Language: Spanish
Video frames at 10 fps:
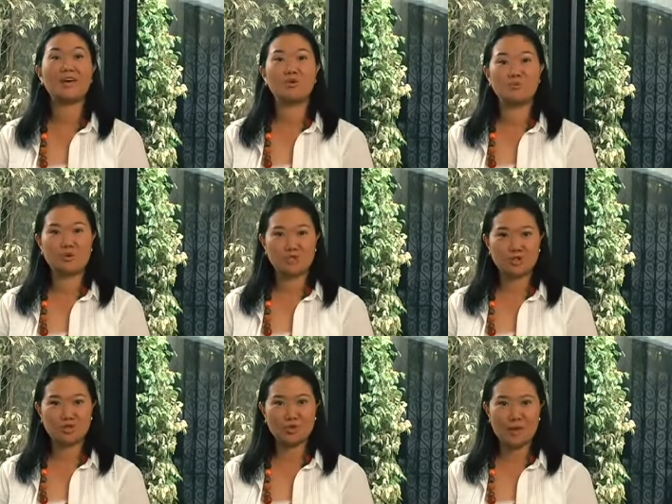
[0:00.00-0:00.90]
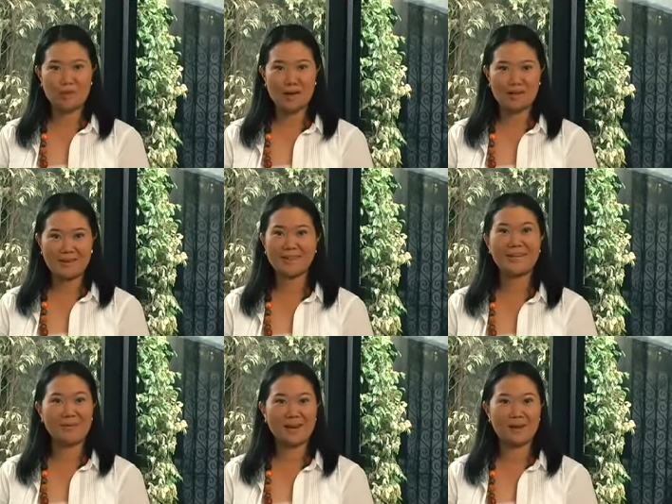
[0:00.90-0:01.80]
convicción de una madre que
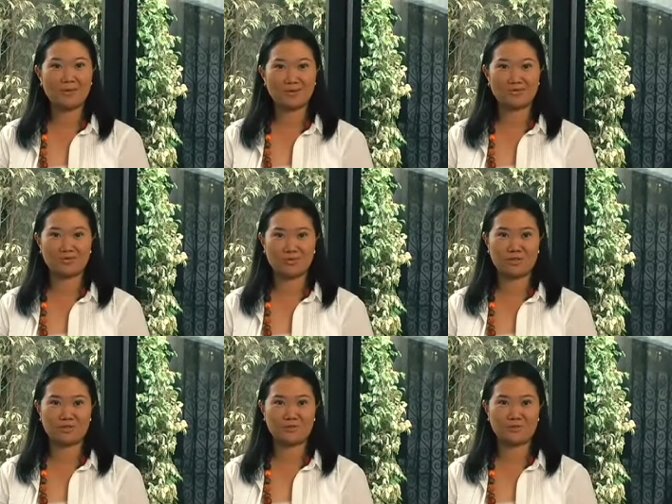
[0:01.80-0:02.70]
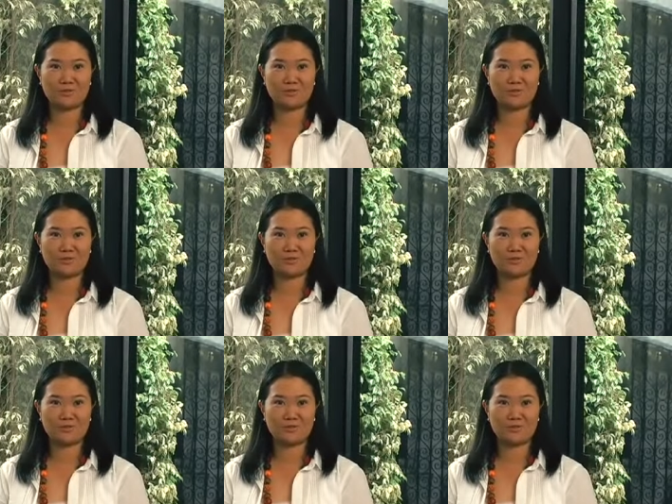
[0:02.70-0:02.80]
vela por sus hijos,